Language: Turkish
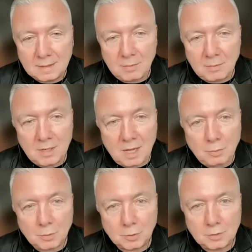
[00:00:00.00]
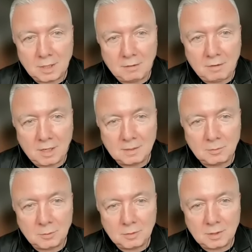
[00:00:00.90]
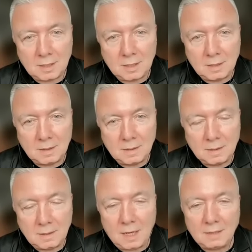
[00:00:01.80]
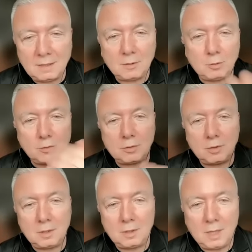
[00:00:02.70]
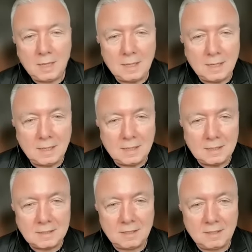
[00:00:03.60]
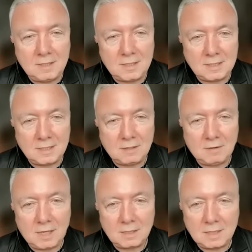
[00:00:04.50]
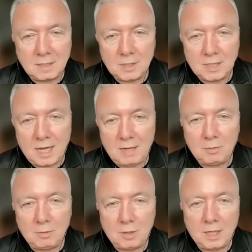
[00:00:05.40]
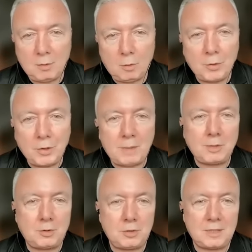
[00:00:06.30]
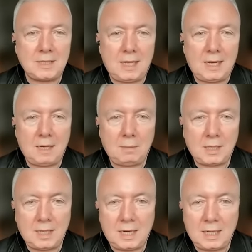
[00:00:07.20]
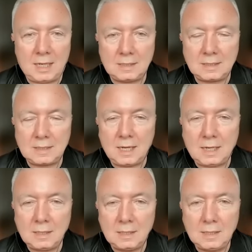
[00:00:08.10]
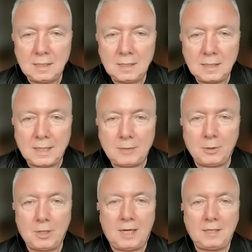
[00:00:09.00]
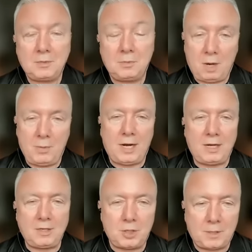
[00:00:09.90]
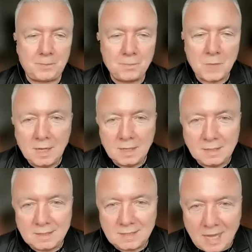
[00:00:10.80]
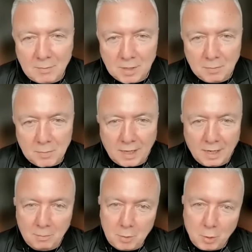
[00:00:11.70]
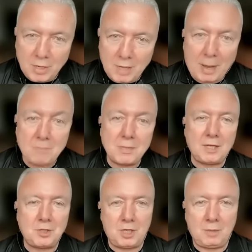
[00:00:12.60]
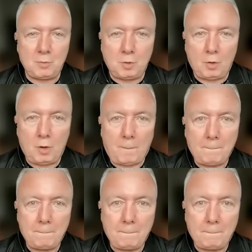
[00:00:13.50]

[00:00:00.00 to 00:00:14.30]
Semih ne yapıyorsun evladım orada? Yerde de koskoca sarı çizgi var. Semih gel böyle oynama şu çizgilerle bak yerlerde ıslak. Gidiyorlar. Şimdi kamera açık. Semih bir kere bir öne ben mi geçeyim diyor.